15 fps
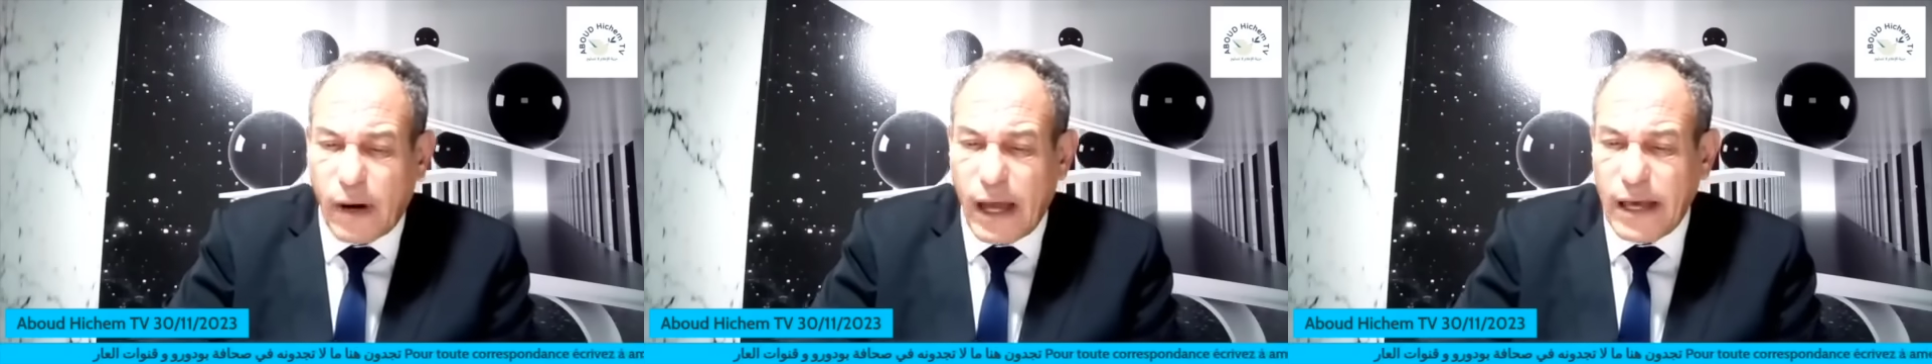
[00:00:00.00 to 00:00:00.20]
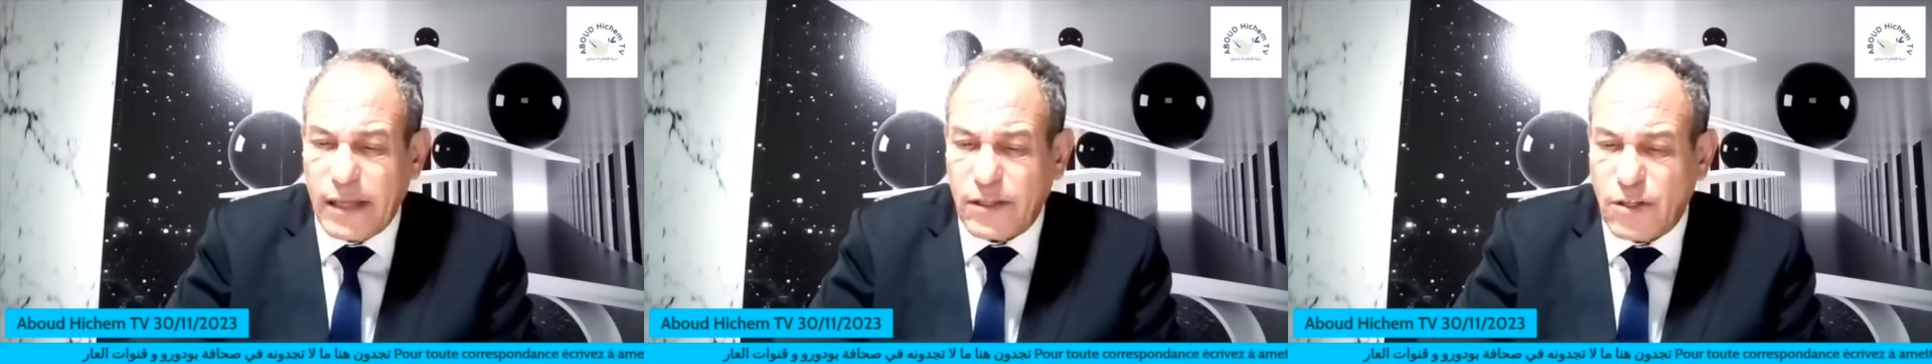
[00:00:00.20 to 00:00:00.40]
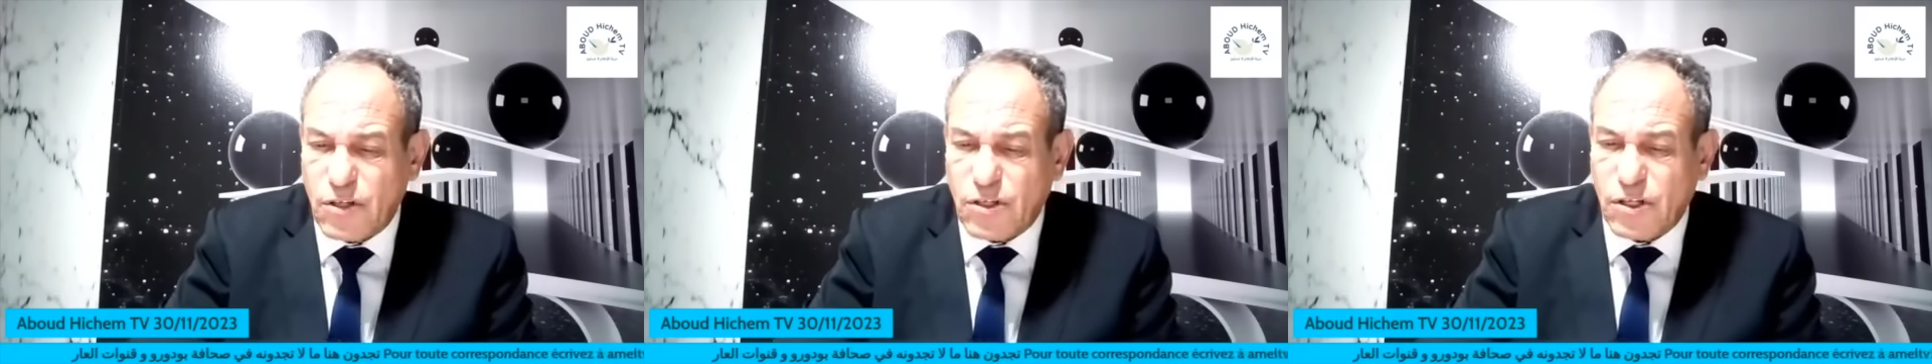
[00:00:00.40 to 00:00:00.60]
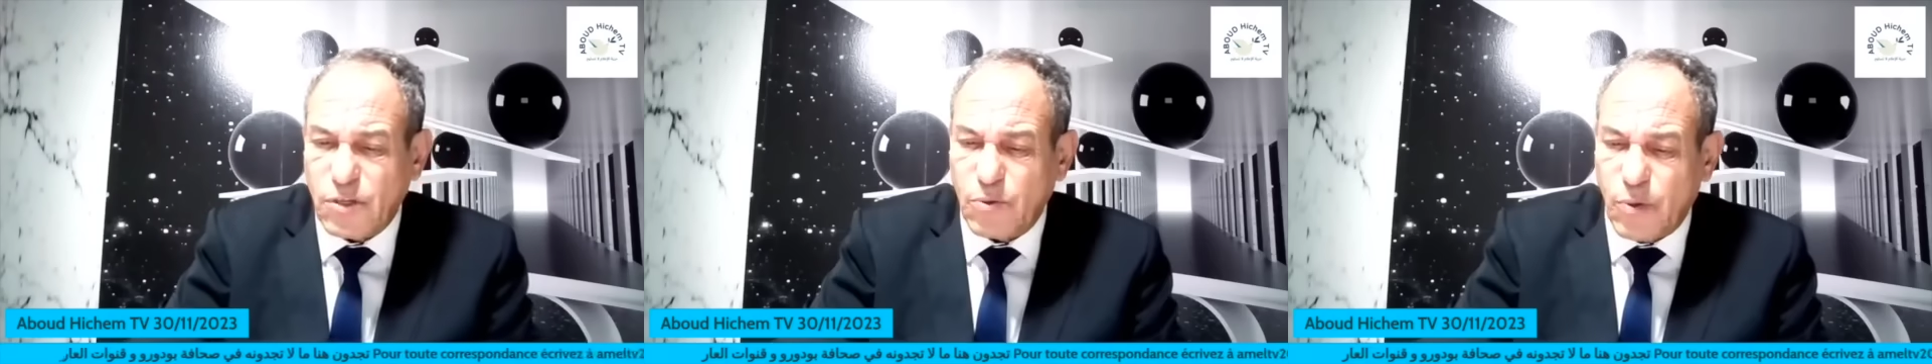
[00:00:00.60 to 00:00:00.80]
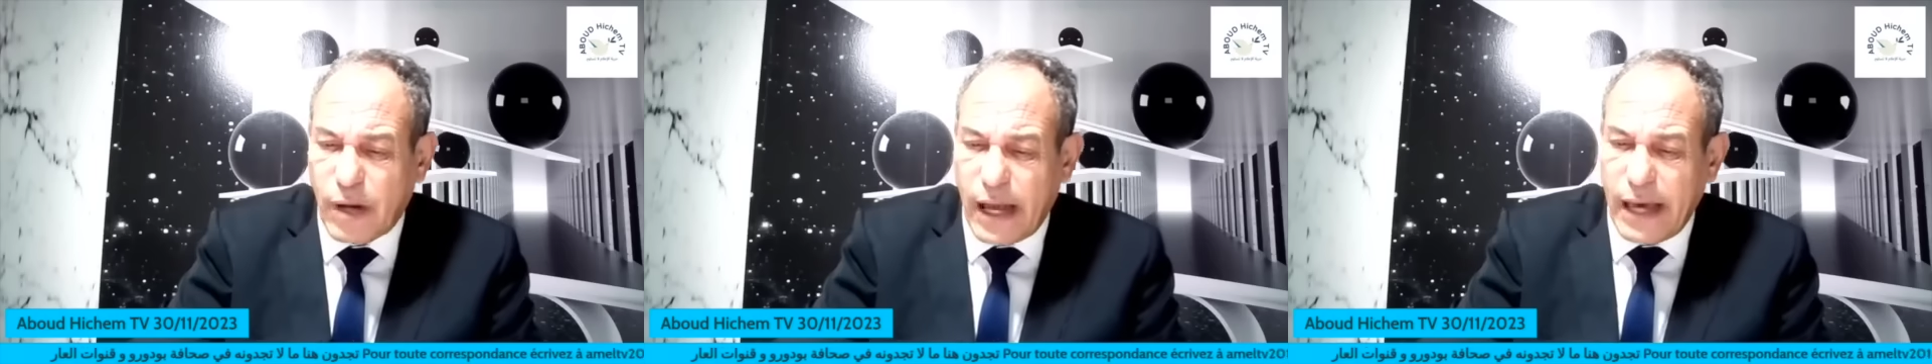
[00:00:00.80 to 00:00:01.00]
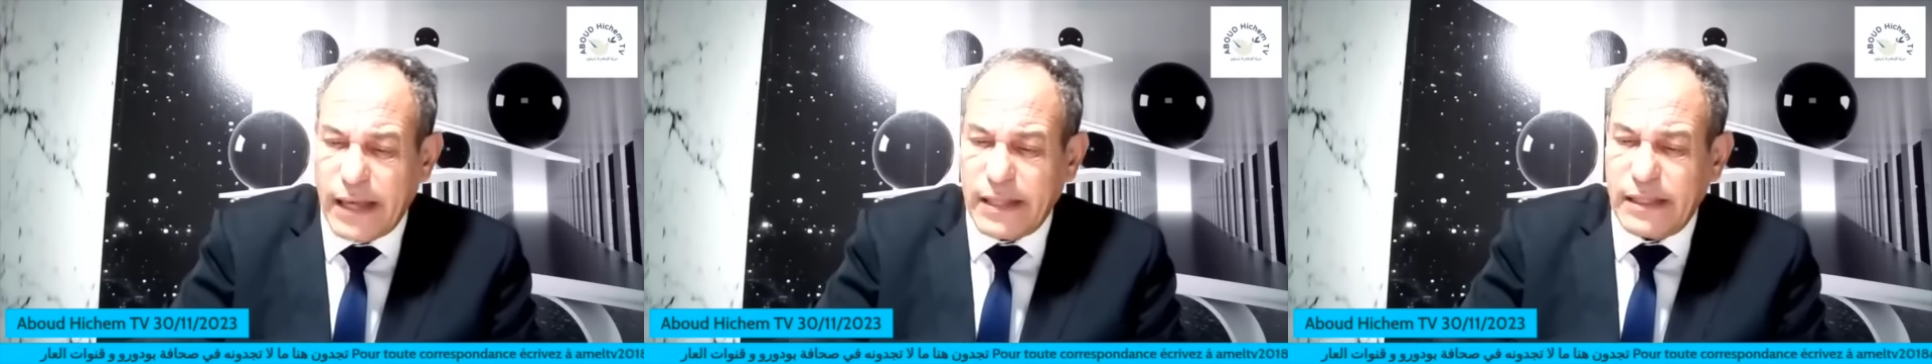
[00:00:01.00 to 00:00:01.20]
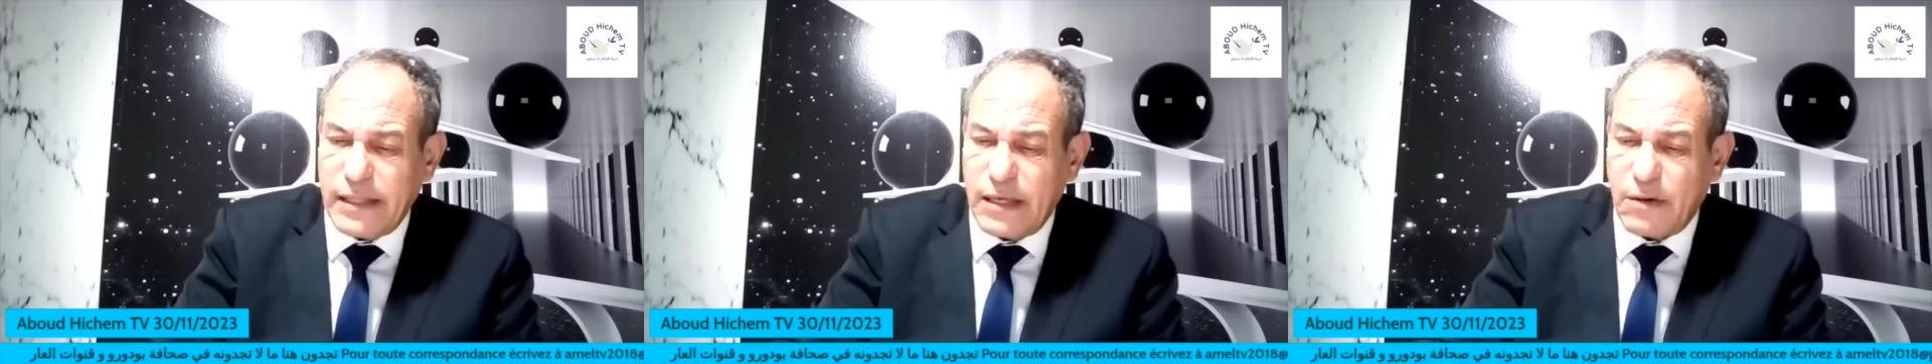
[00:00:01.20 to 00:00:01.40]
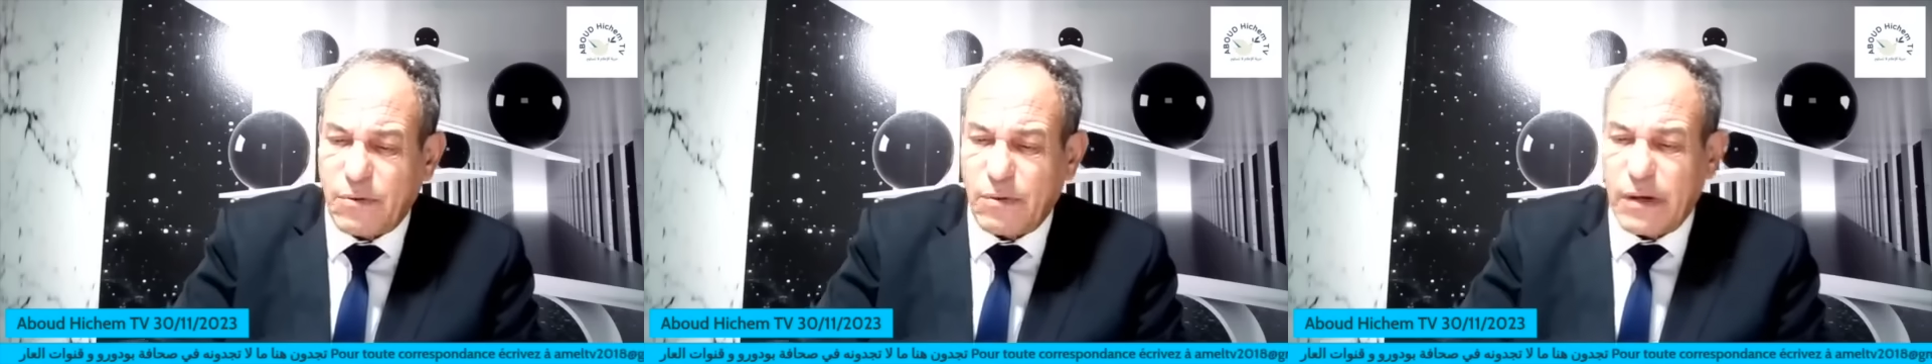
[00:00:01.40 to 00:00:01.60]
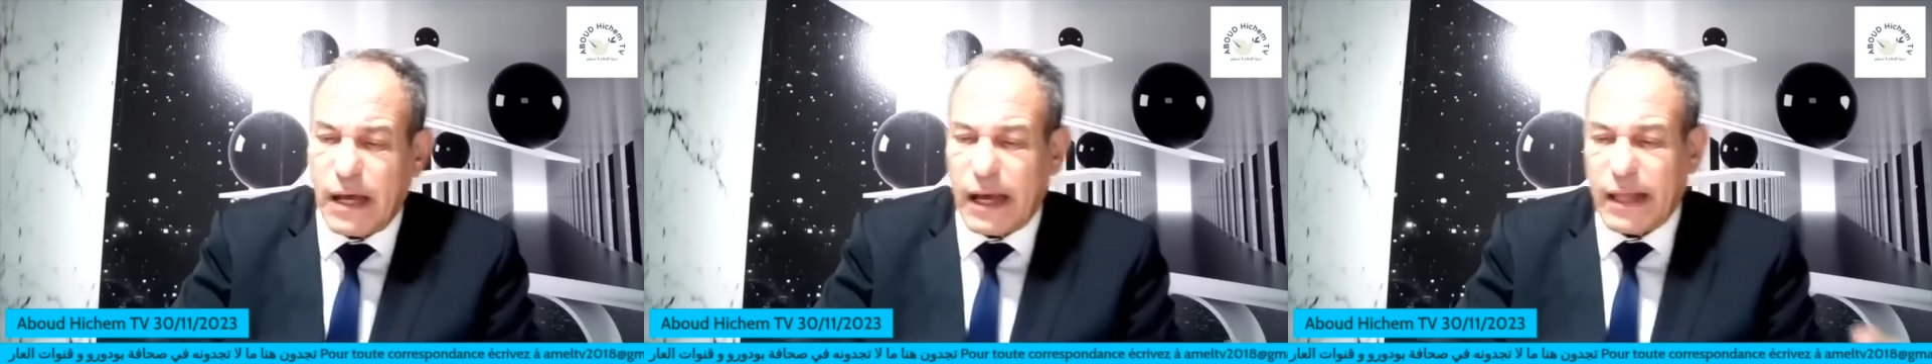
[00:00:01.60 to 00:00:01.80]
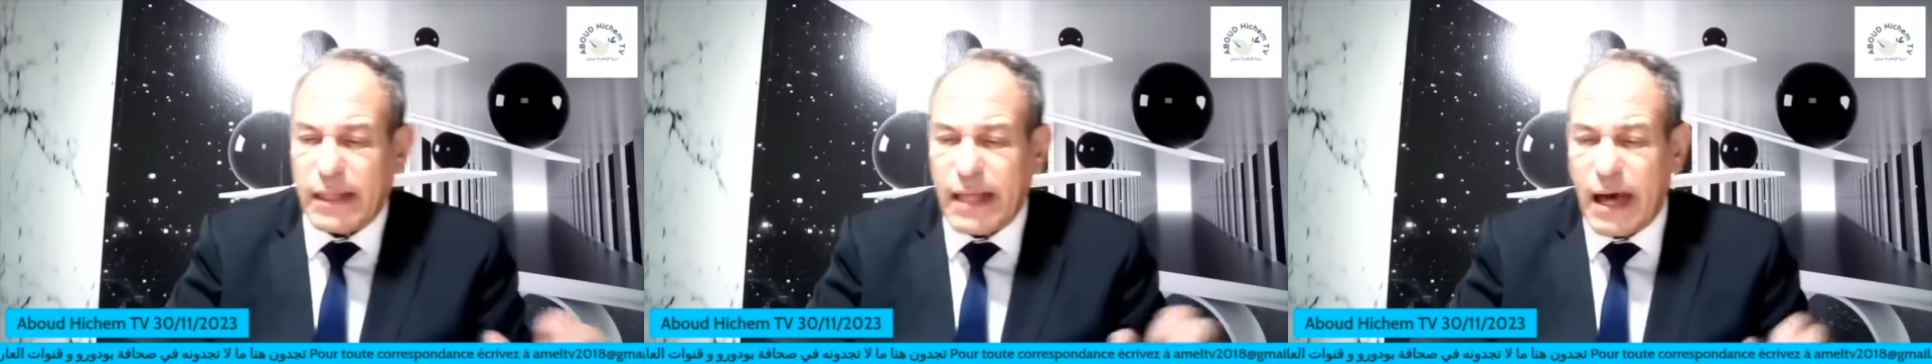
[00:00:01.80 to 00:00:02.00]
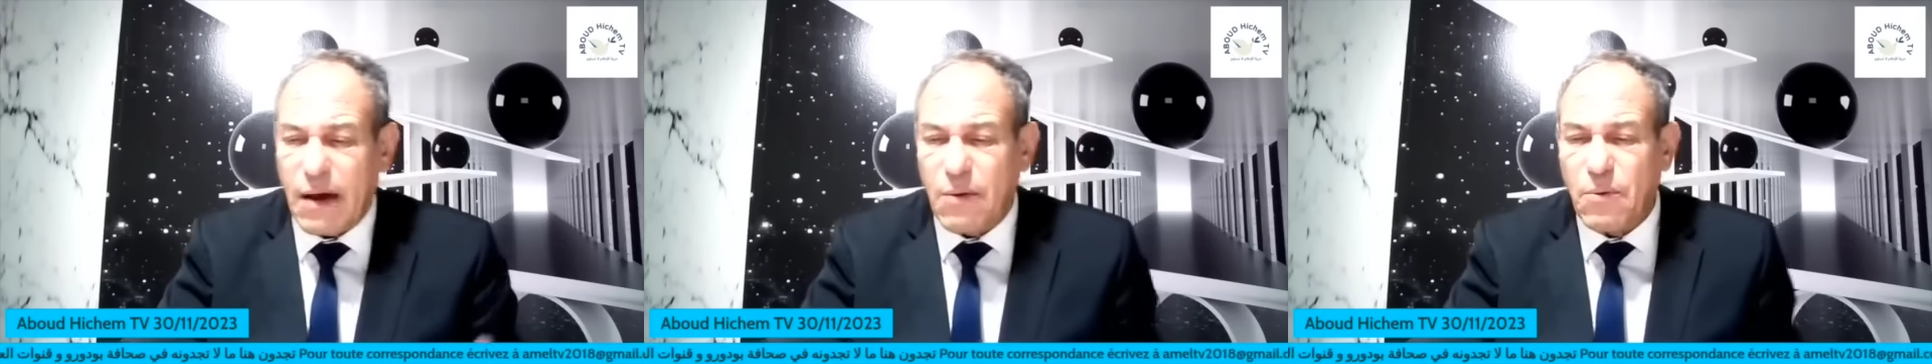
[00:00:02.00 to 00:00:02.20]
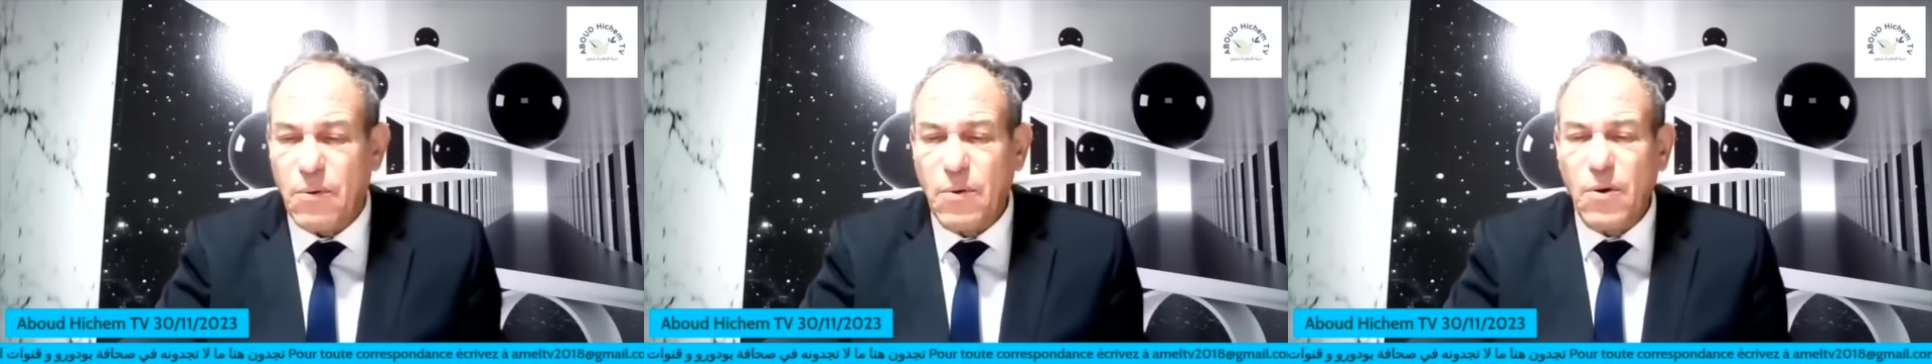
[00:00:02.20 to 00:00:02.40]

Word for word: راح يدشن وراح يدير ولا كذا